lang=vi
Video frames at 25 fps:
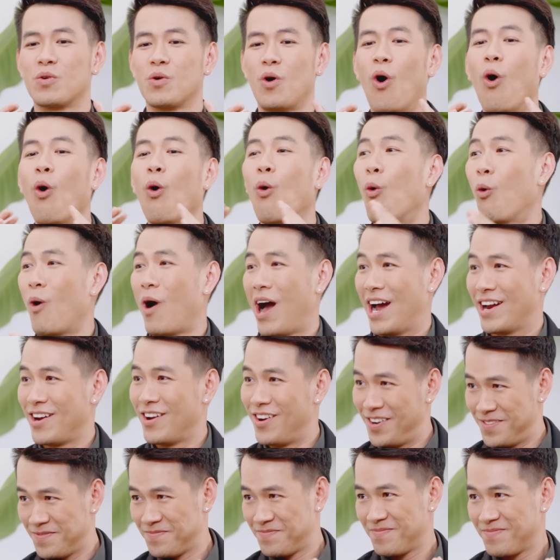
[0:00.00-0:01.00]
hù ai
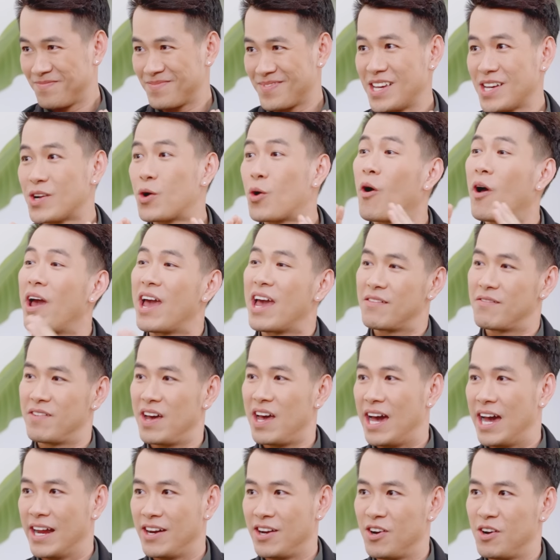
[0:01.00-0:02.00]
đó, để khoe
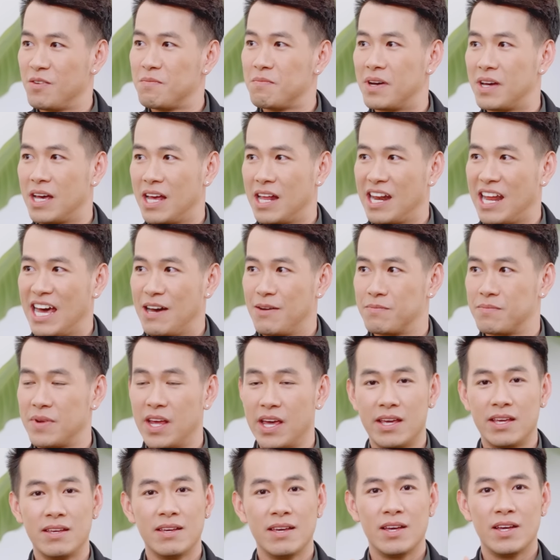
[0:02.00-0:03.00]
với ai đó, mà làm
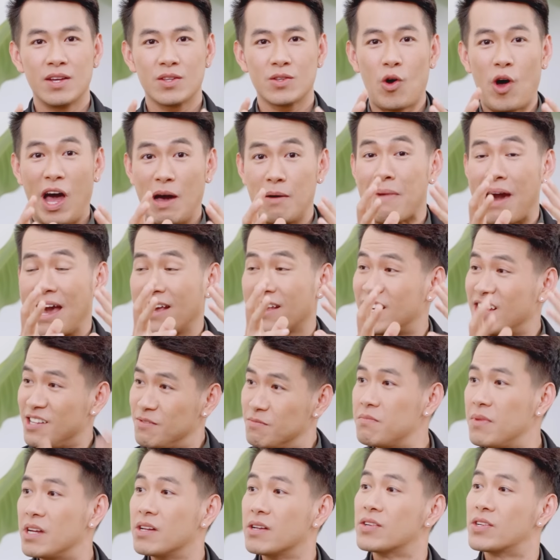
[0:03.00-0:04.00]
để thỏa mãn
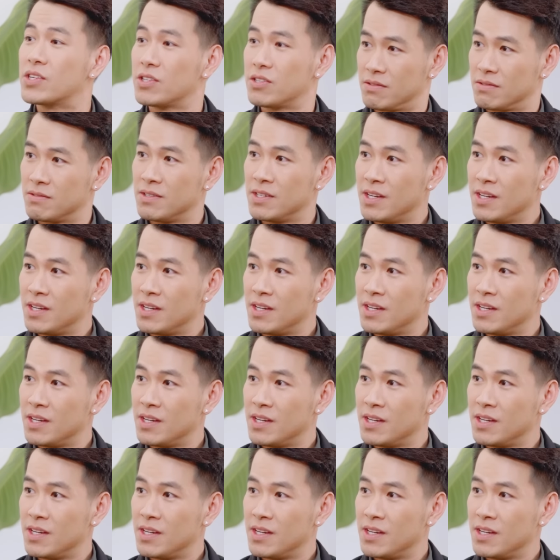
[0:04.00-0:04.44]
chính mình trước,